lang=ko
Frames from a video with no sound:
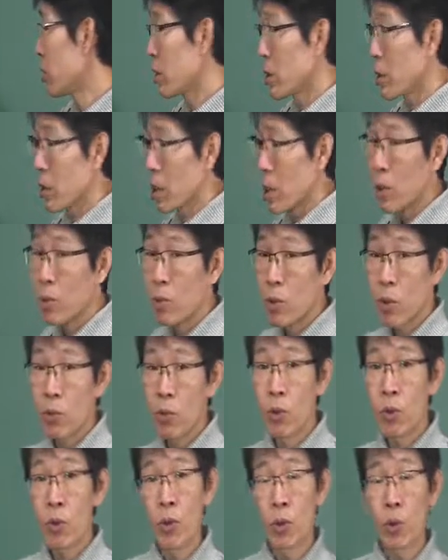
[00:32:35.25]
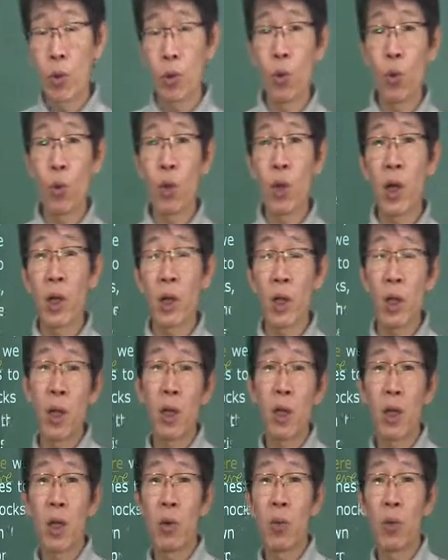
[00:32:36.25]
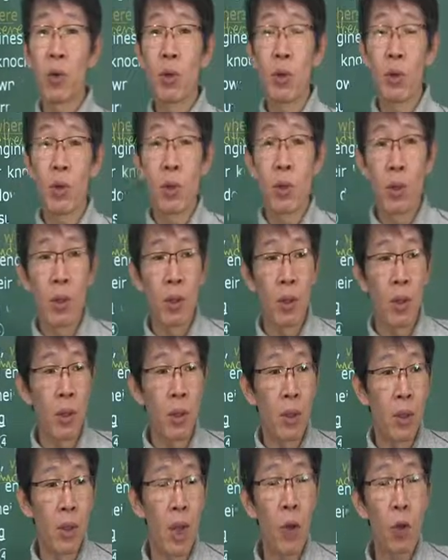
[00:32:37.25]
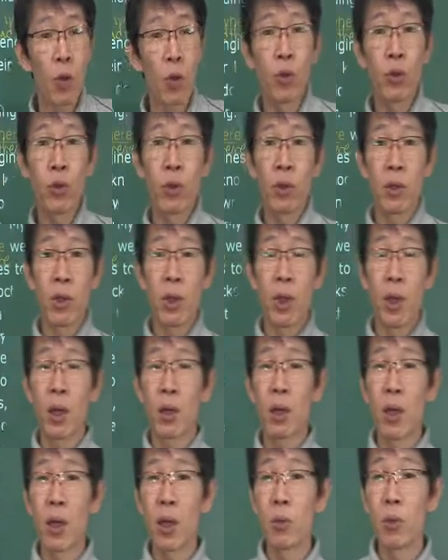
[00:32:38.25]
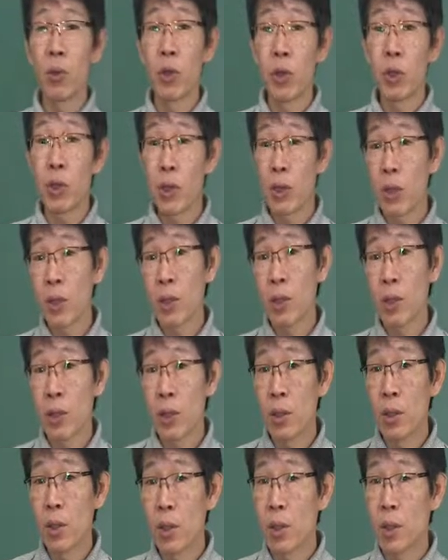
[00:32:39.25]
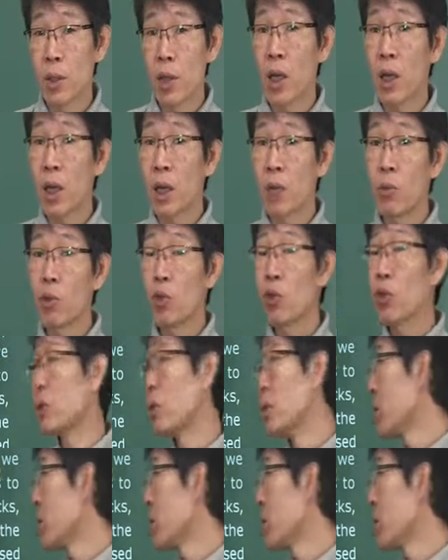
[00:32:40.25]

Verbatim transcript: 거니까 감정 표현에 대해서 놀라게 하다, 뭐 당혹스럽게 하다 뭐 이런 식이 됐을 때는 사람이 좋을